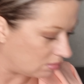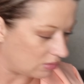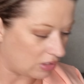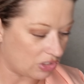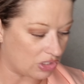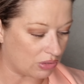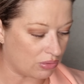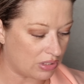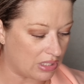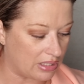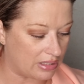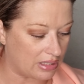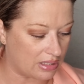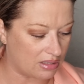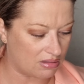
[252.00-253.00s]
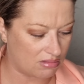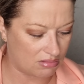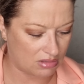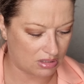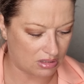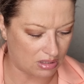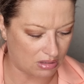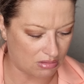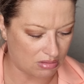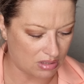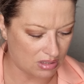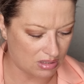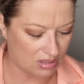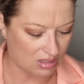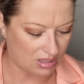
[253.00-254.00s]
oh J'ai cru qu'il était... C'est quoi,
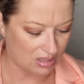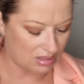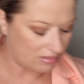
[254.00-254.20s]
ça